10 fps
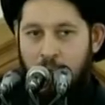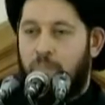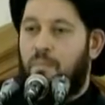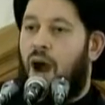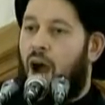
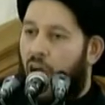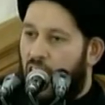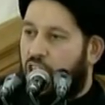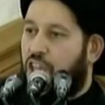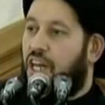ما
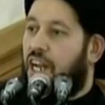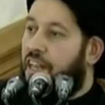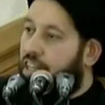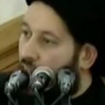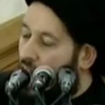أكثر
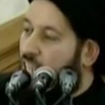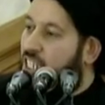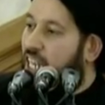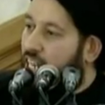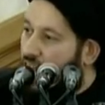
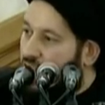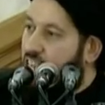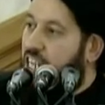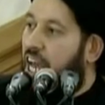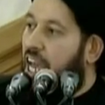الناس
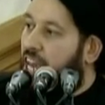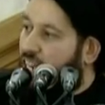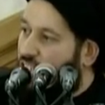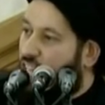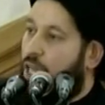الذين
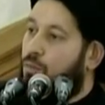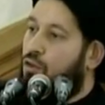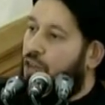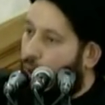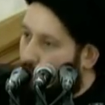
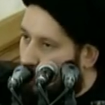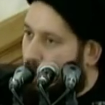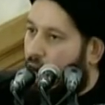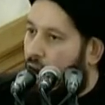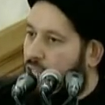يرتكبون
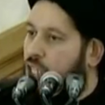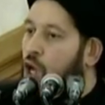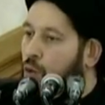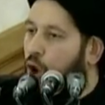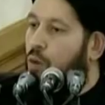الموبقات
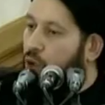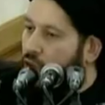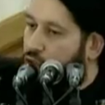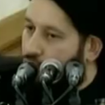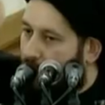وهم
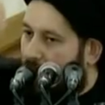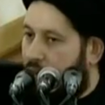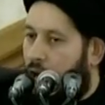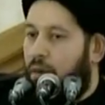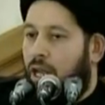يؤدون بعض
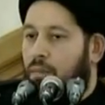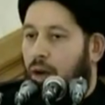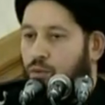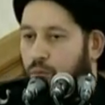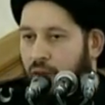الأعمال
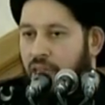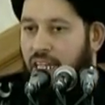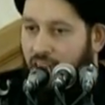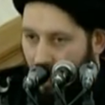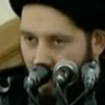المحبوبة
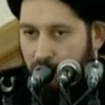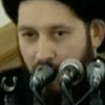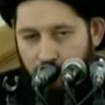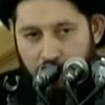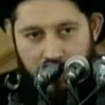يعني الأعمال
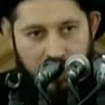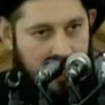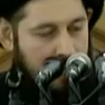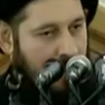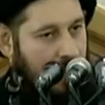المحبوبة
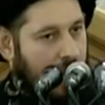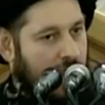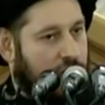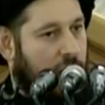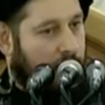تصبح
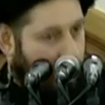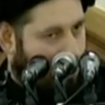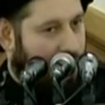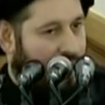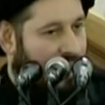أشياء
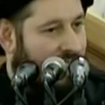مبغوضة